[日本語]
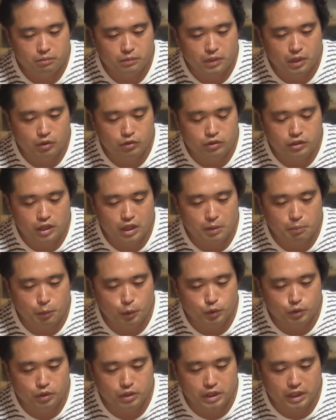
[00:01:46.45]
まあ、うちには
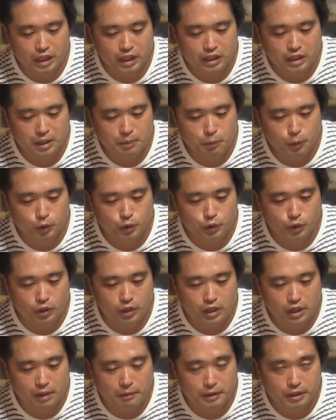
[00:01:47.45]
ポットしかないから、ポット
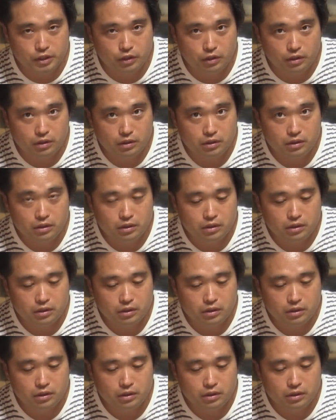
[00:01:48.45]
に入れましょ